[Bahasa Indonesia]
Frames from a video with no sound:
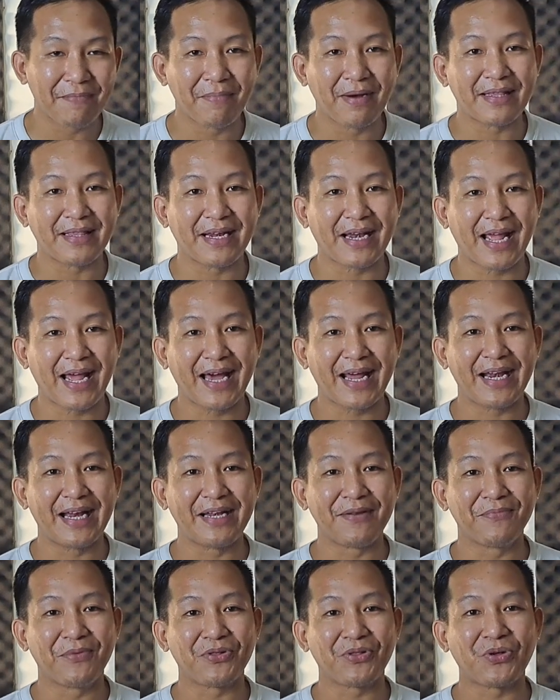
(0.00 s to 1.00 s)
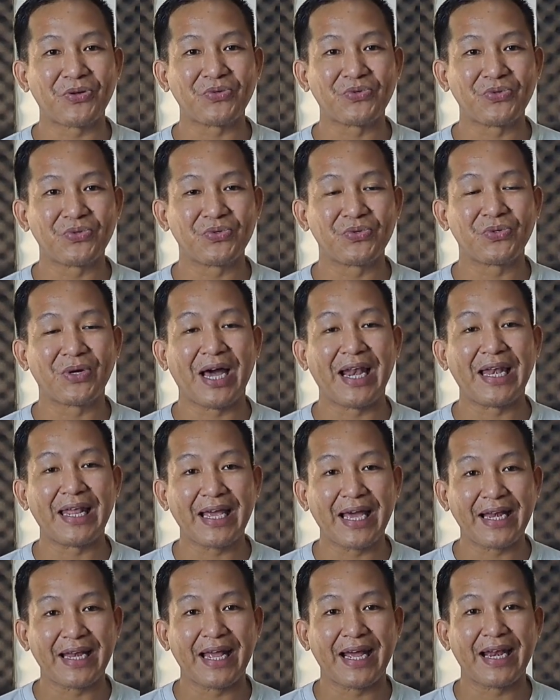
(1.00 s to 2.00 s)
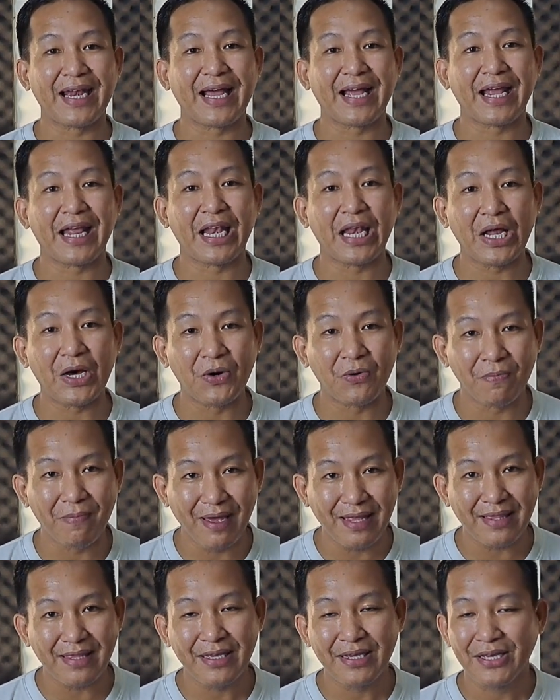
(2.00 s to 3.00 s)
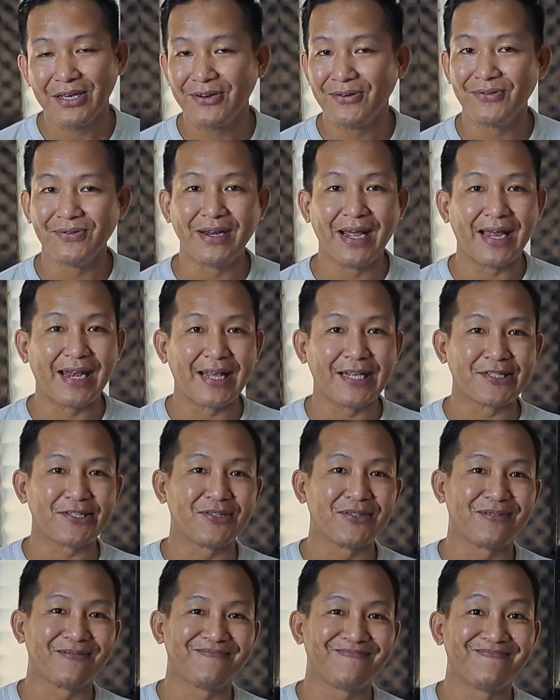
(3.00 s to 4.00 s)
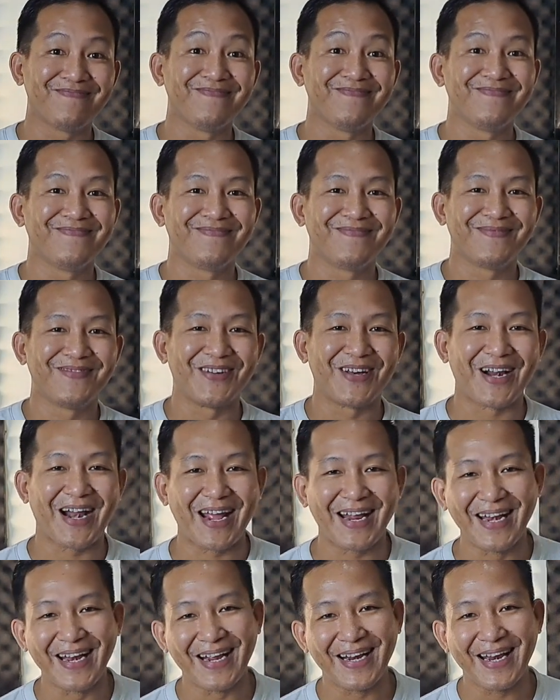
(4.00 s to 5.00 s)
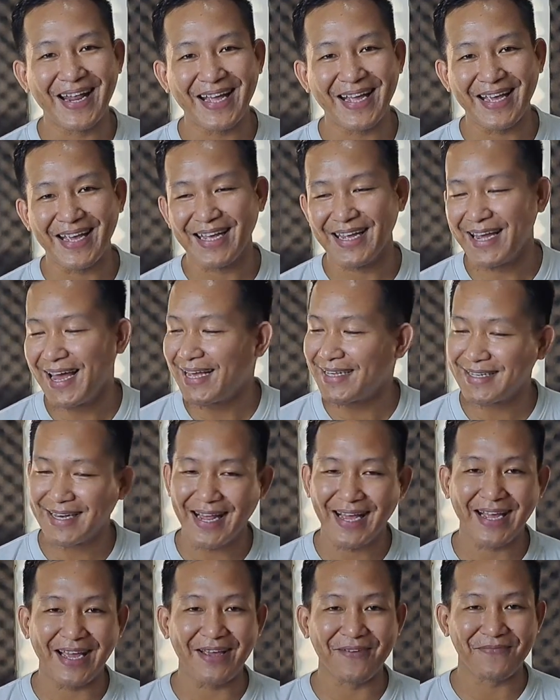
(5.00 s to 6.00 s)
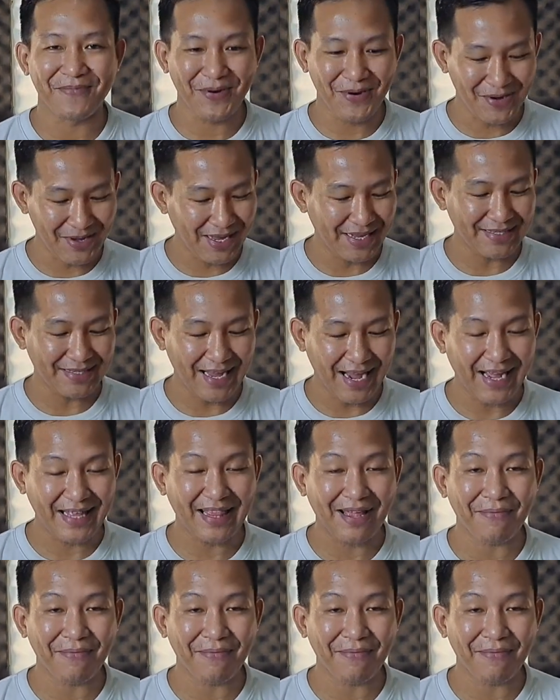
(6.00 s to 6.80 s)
baterai yang ada di motor susu kalian yang lagi low bed, udah langsung riding lagi, gas lagi. Pokoknya sangat